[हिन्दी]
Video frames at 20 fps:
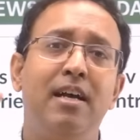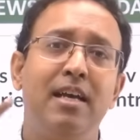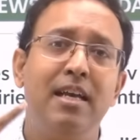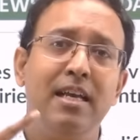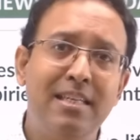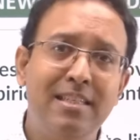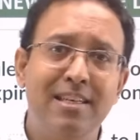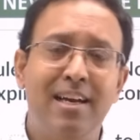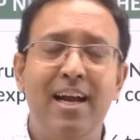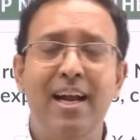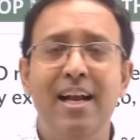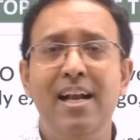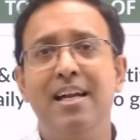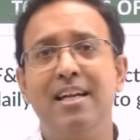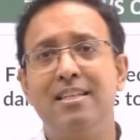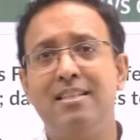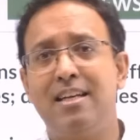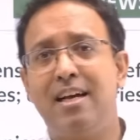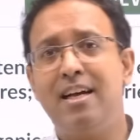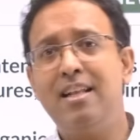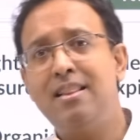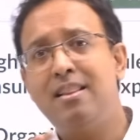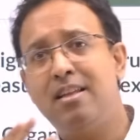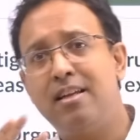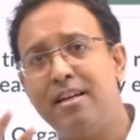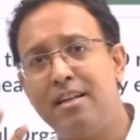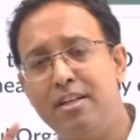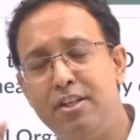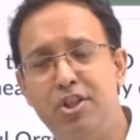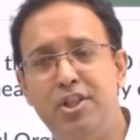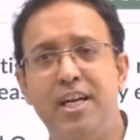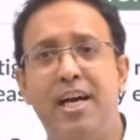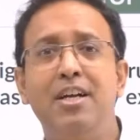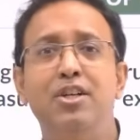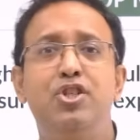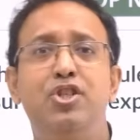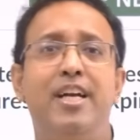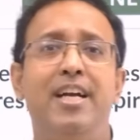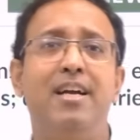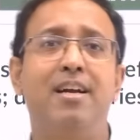इसराइल के साथ जंग
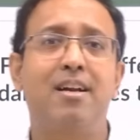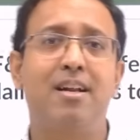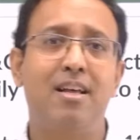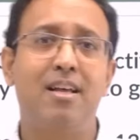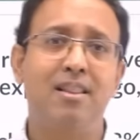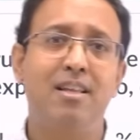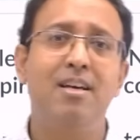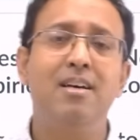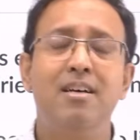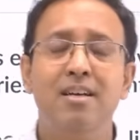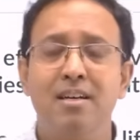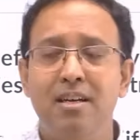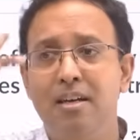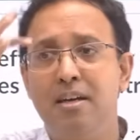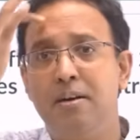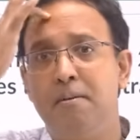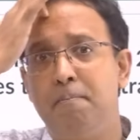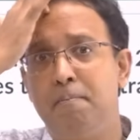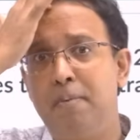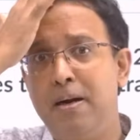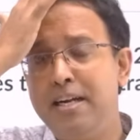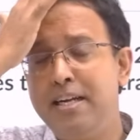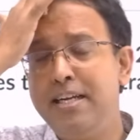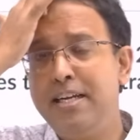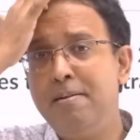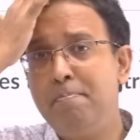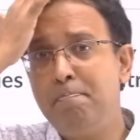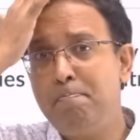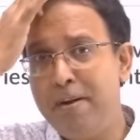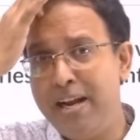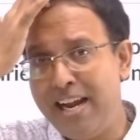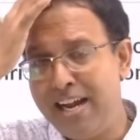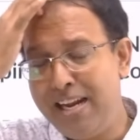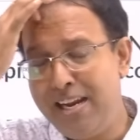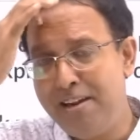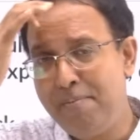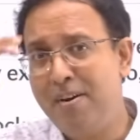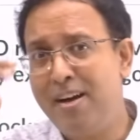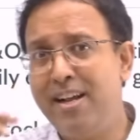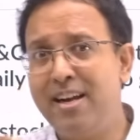छेड़ रहा था बट ये पहले
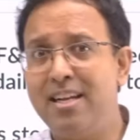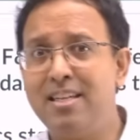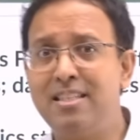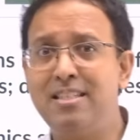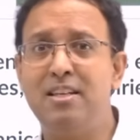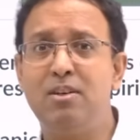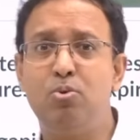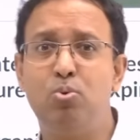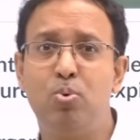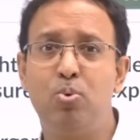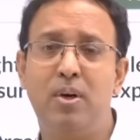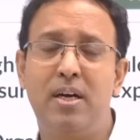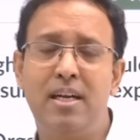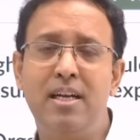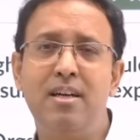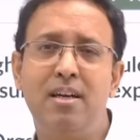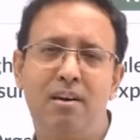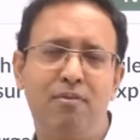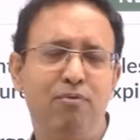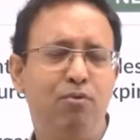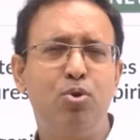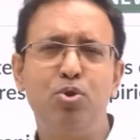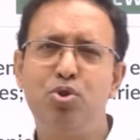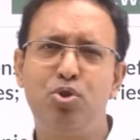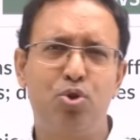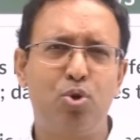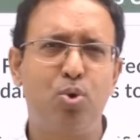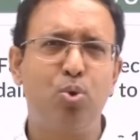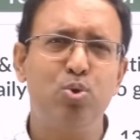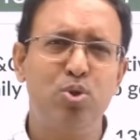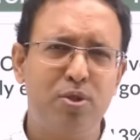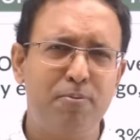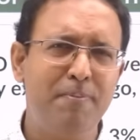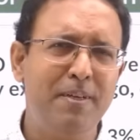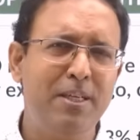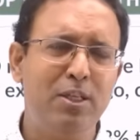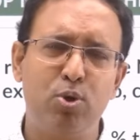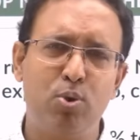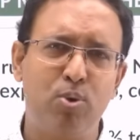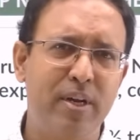बार ऐसे हुआ है अफकोर्स ड्रोन्स भी
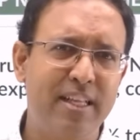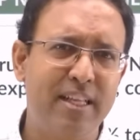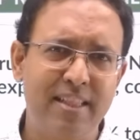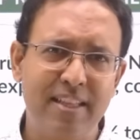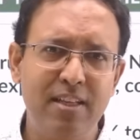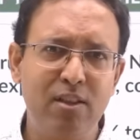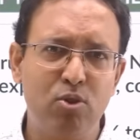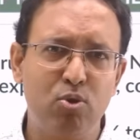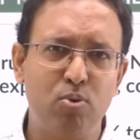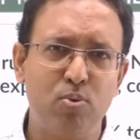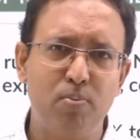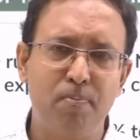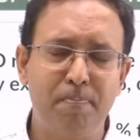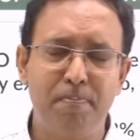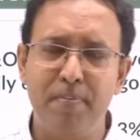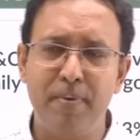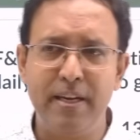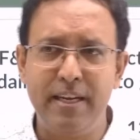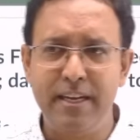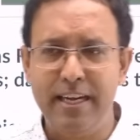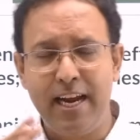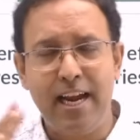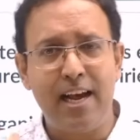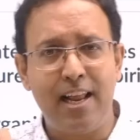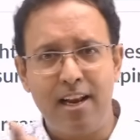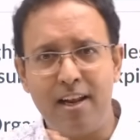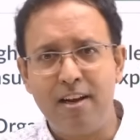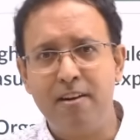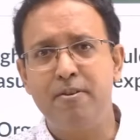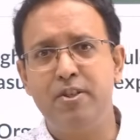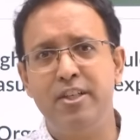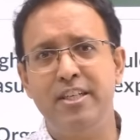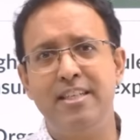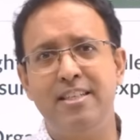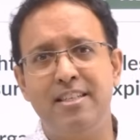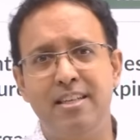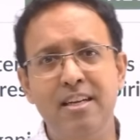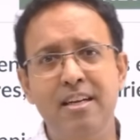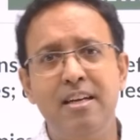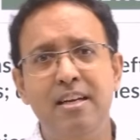छोड़े थे तो ये अलग
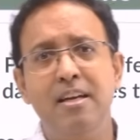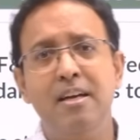चीज़ है